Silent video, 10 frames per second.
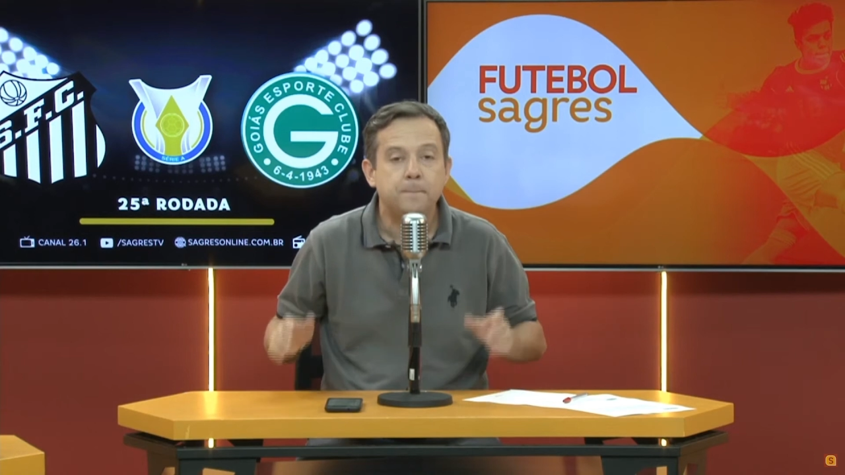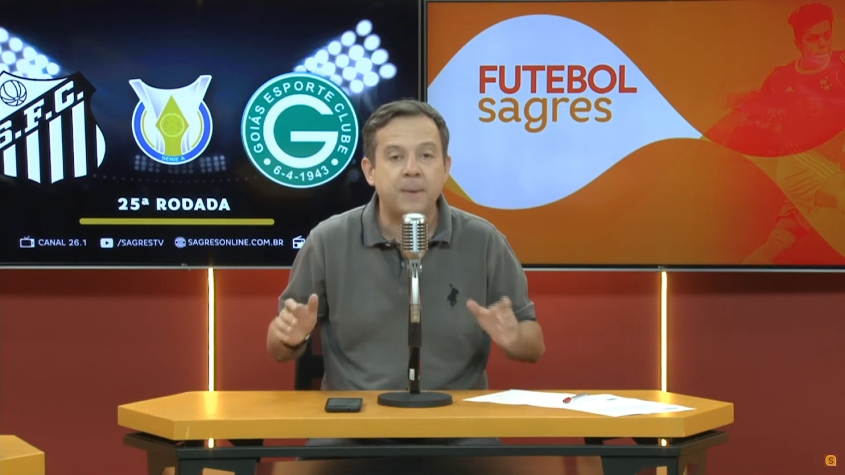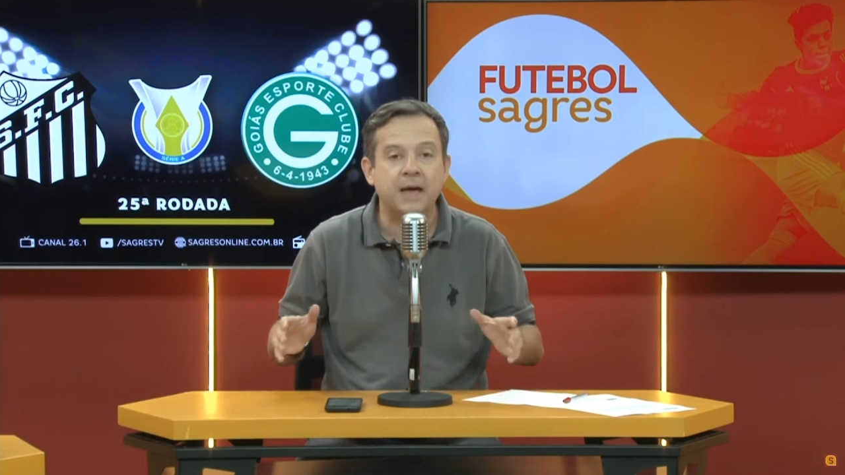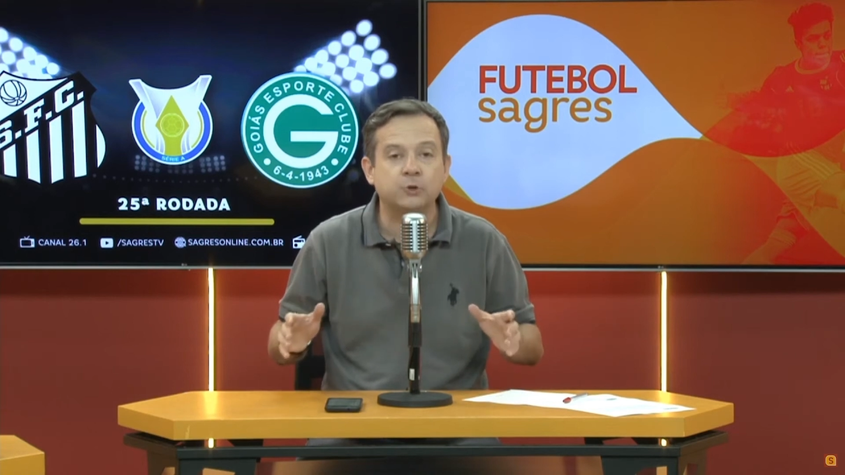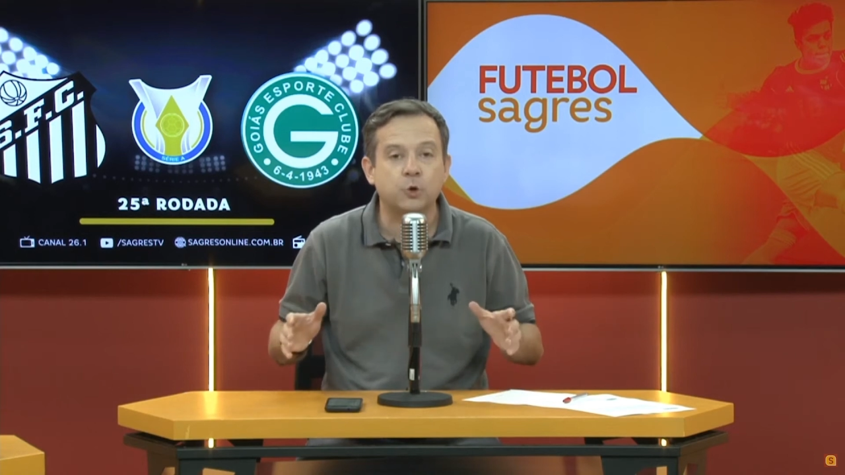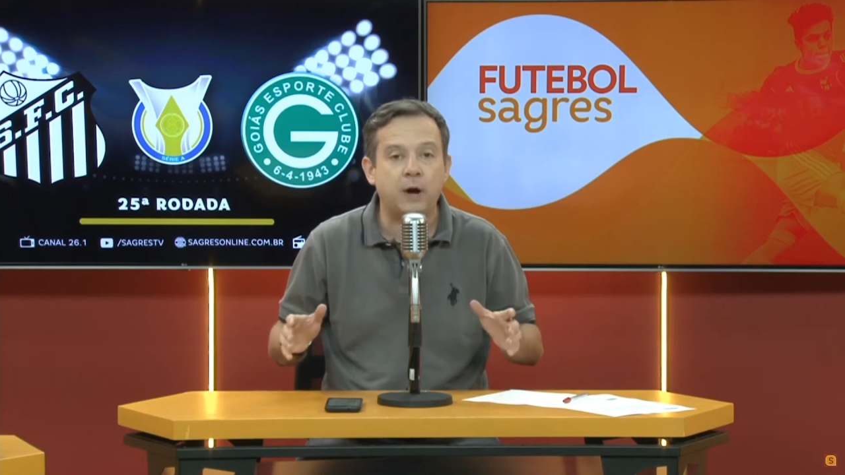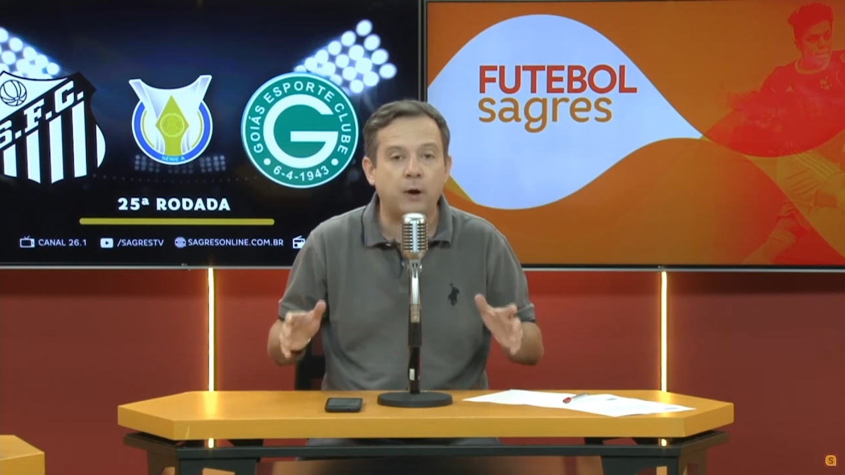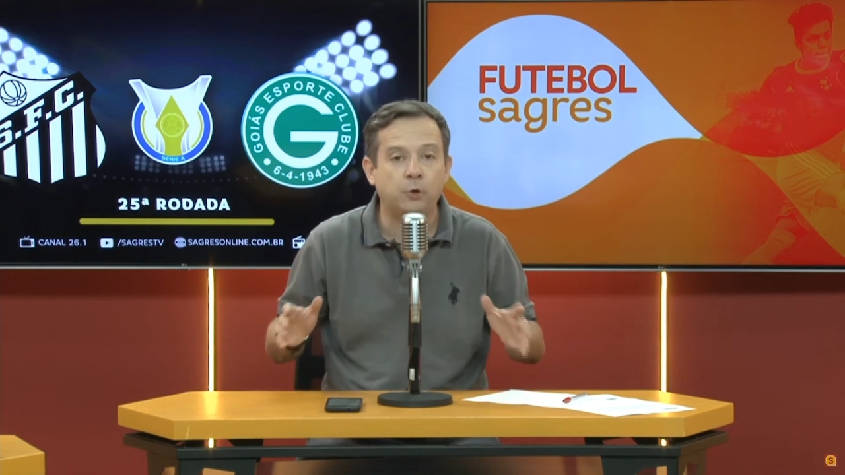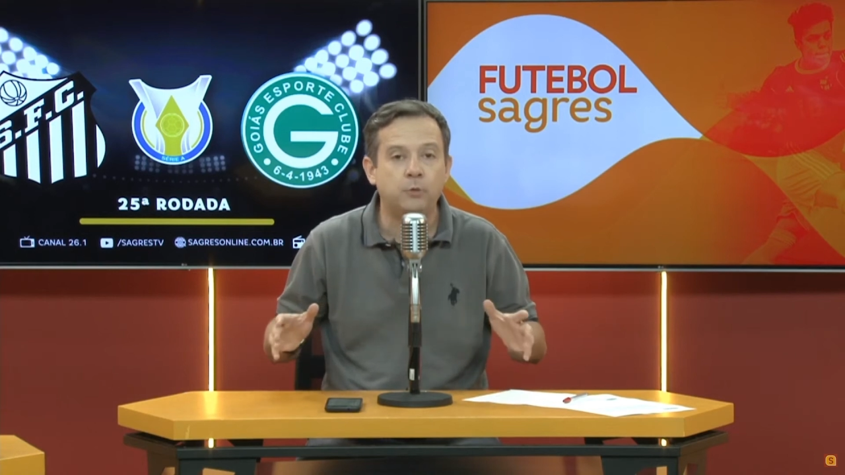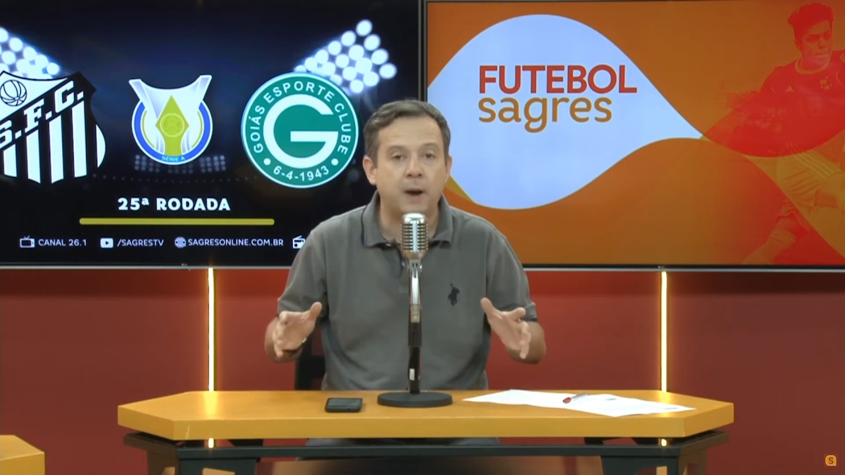Pedro
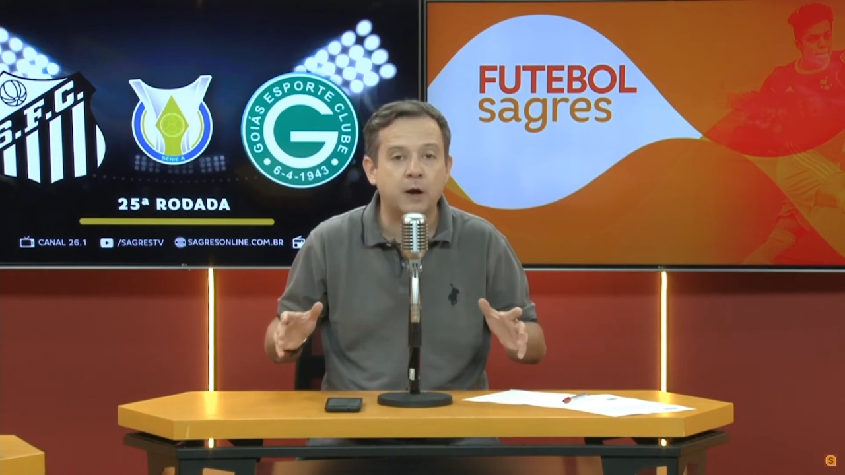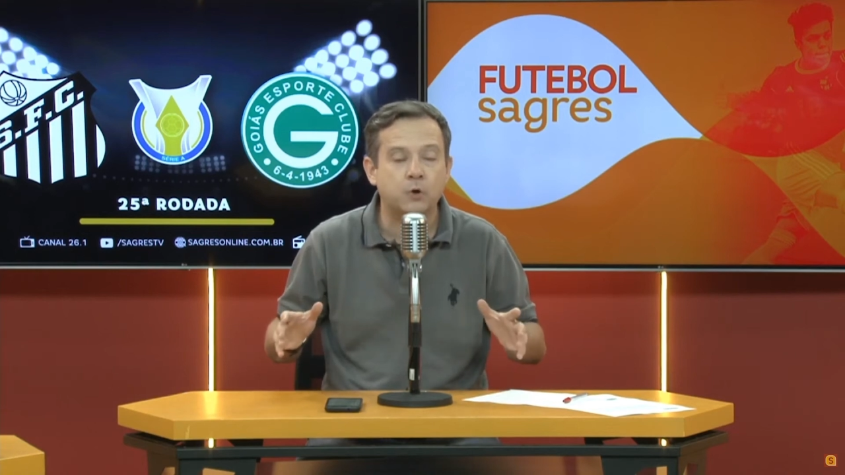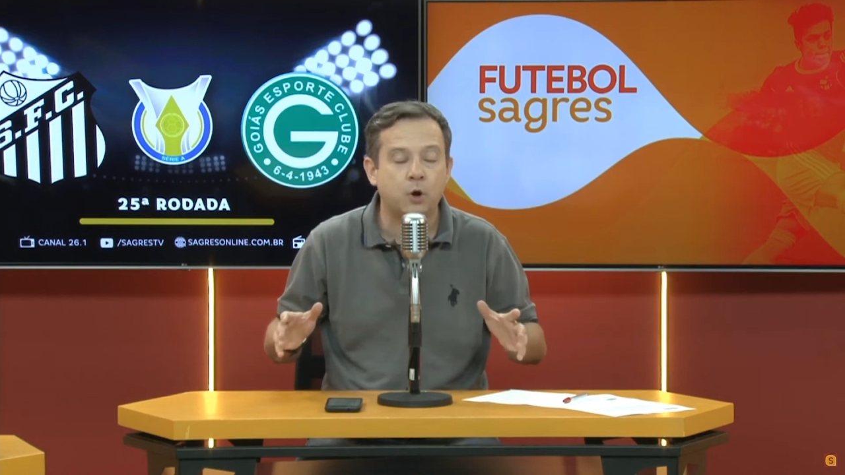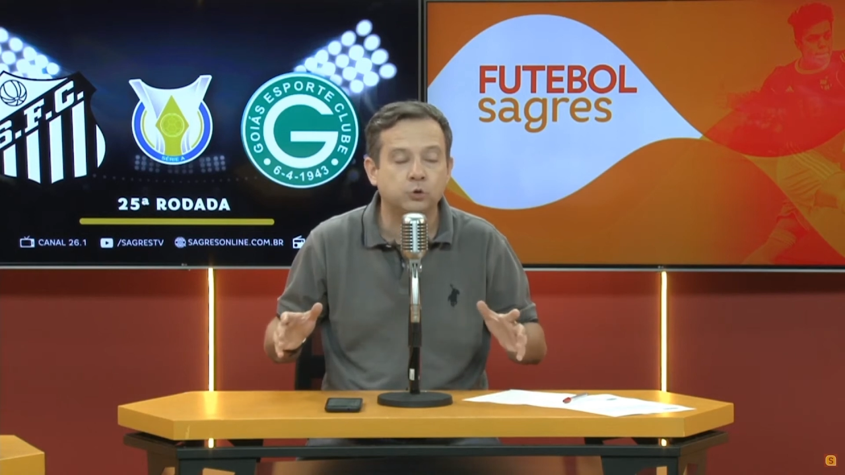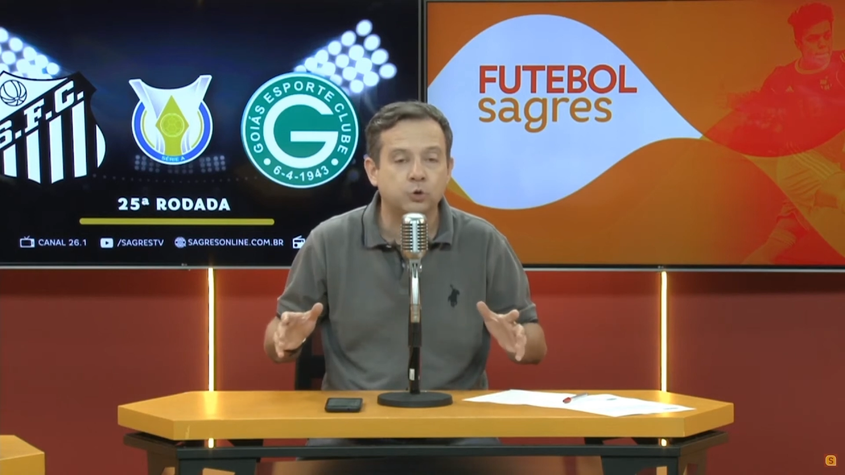Raul marcou